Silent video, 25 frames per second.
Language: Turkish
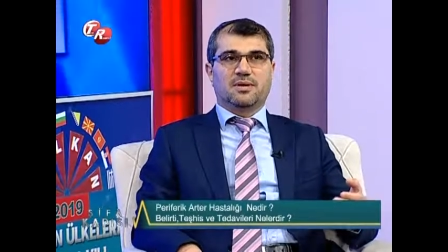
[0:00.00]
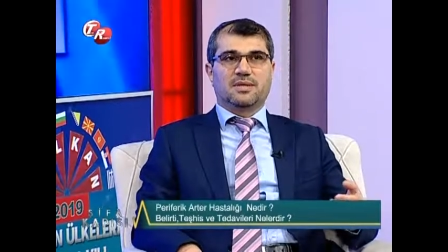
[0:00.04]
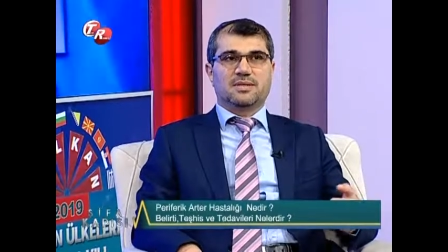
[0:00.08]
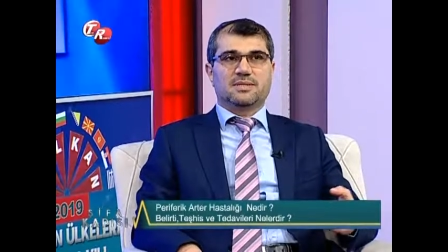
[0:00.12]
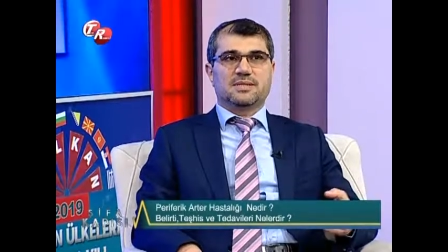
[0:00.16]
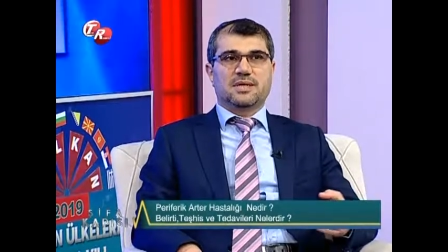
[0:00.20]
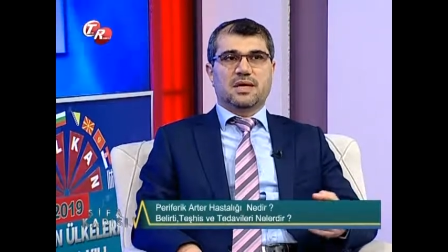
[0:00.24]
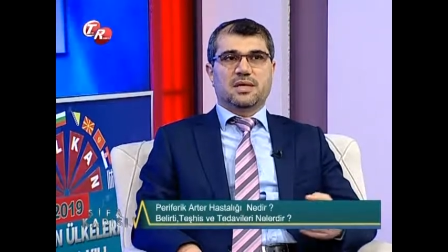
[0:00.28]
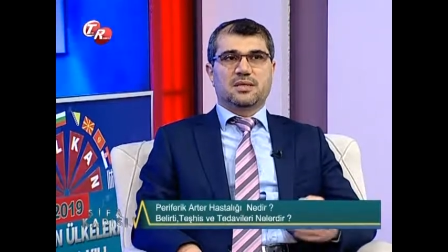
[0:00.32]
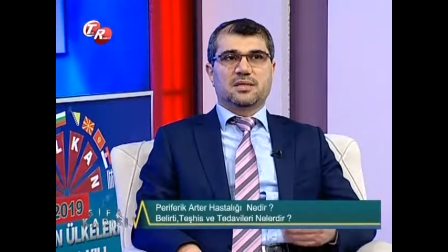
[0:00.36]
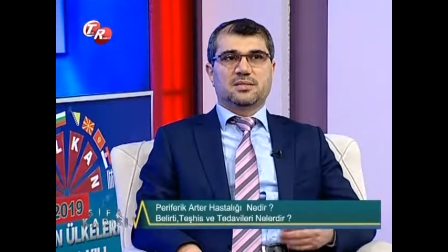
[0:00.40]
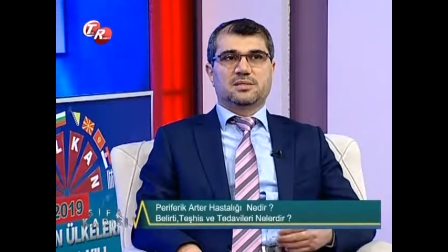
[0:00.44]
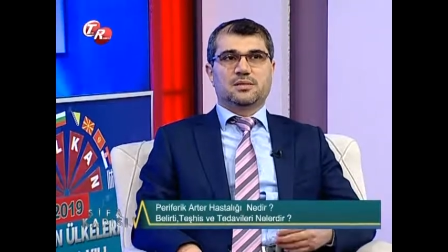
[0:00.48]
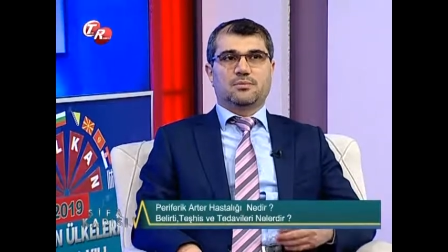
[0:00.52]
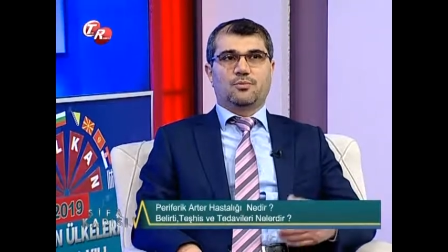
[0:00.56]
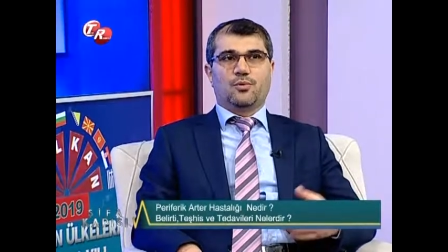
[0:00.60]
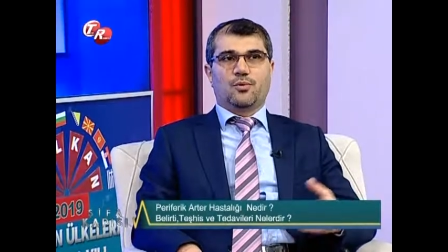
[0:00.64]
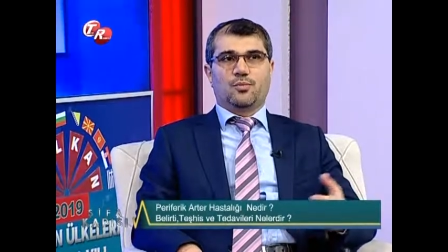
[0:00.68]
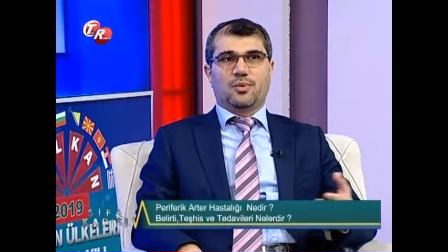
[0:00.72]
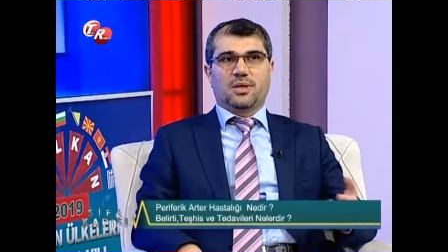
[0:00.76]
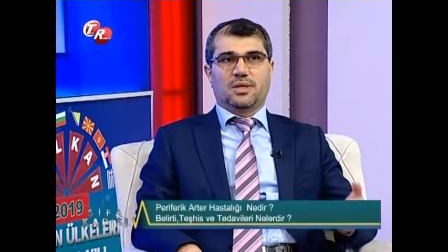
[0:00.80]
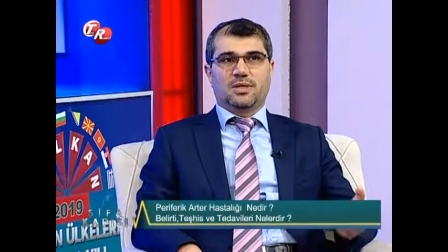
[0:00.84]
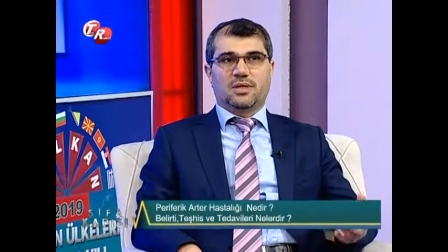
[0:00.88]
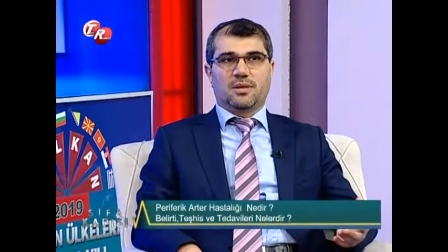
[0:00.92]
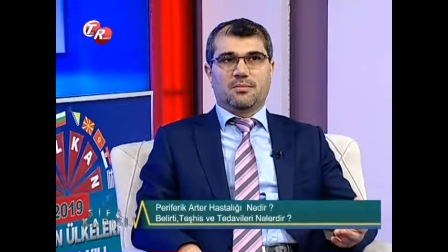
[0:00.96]
Sadece
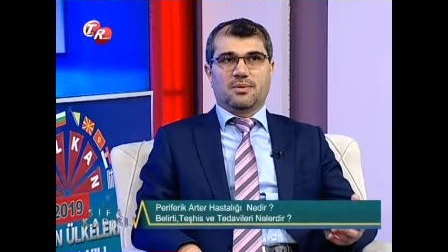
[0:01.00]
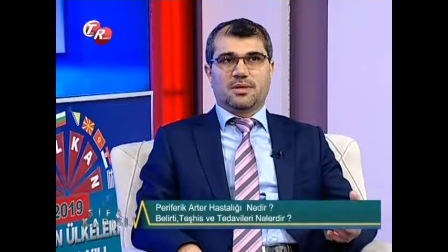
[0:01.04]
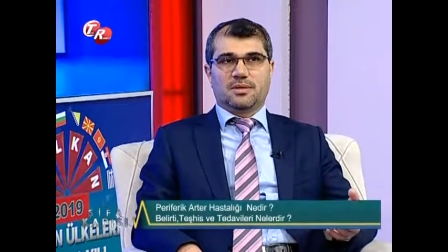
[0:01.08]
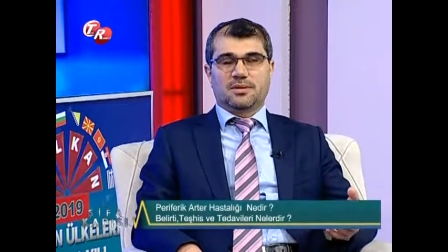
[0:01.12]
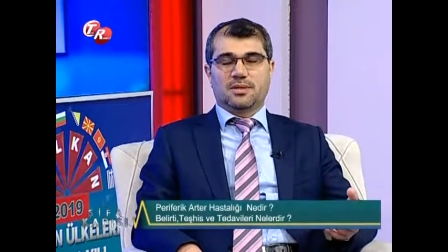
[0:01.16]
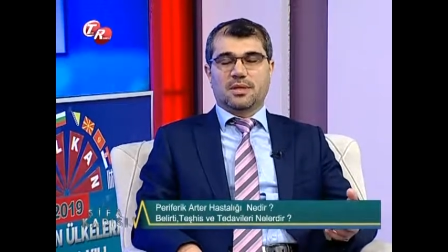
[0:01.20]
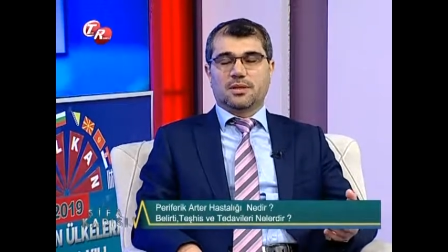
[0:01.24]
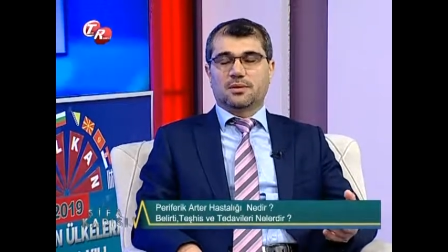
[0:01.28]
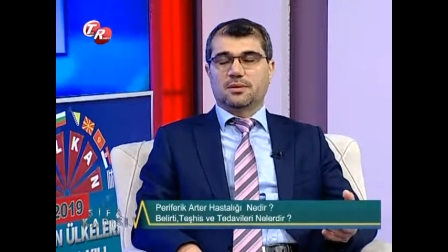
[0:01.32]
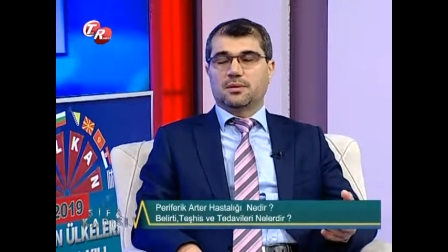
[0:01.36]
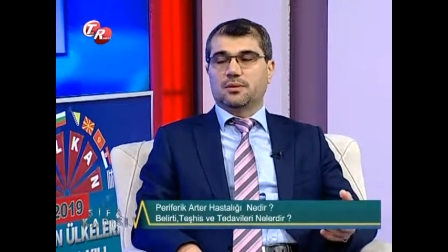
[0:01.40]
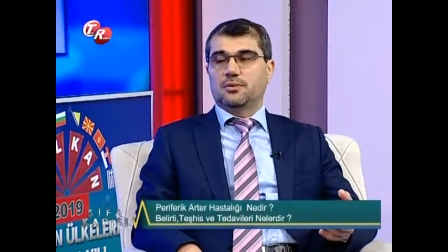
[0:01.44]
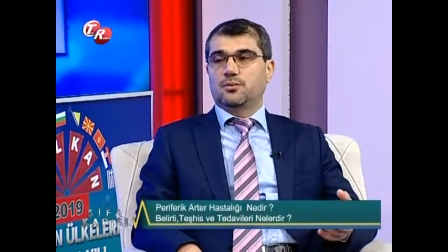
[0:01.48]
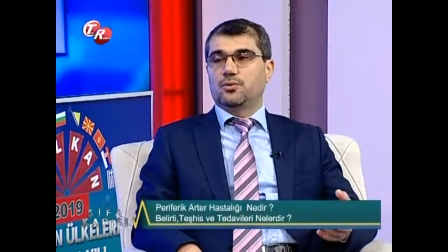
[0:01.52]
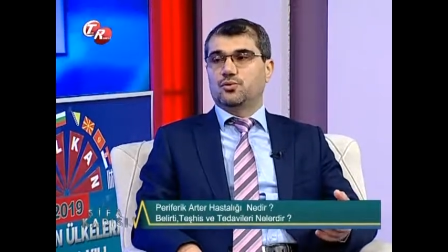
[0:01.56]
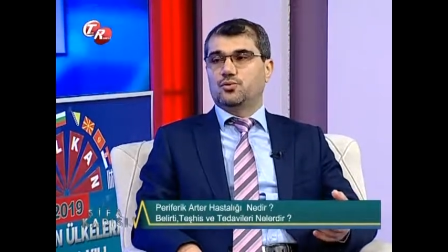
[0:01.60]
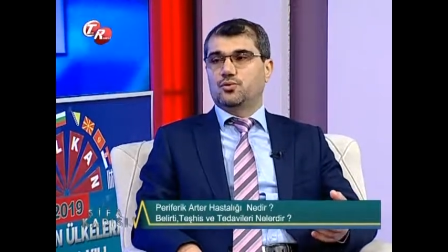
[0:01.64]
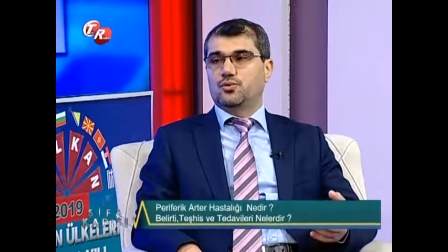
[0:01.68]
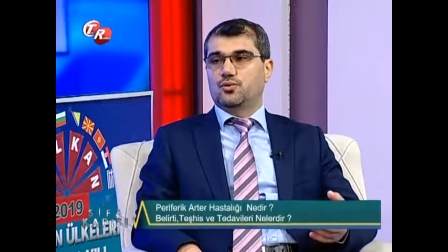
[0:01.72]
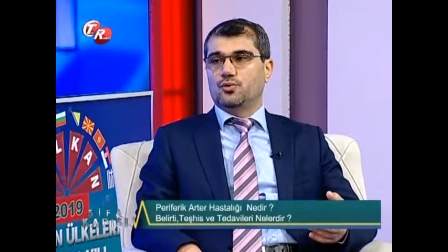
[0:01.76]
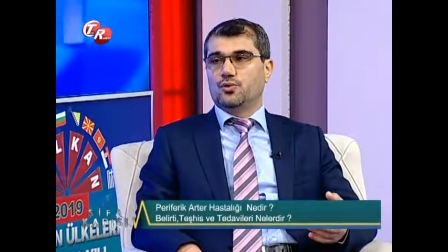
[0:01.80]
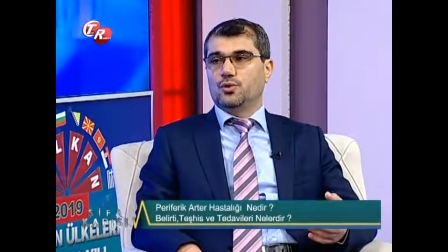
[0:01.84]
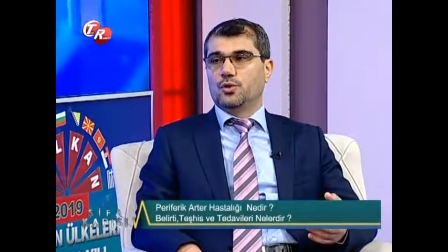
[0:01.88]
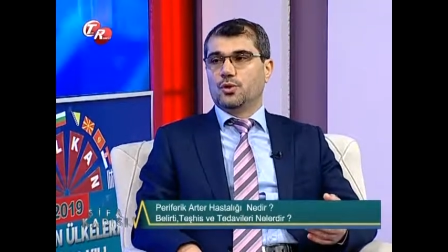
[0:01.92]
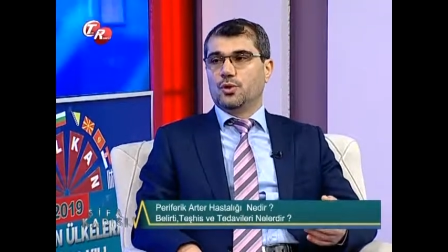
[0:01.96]
böbrek damarından
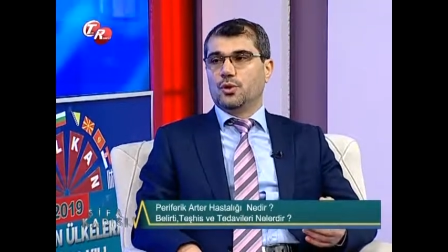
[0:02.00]
ötürü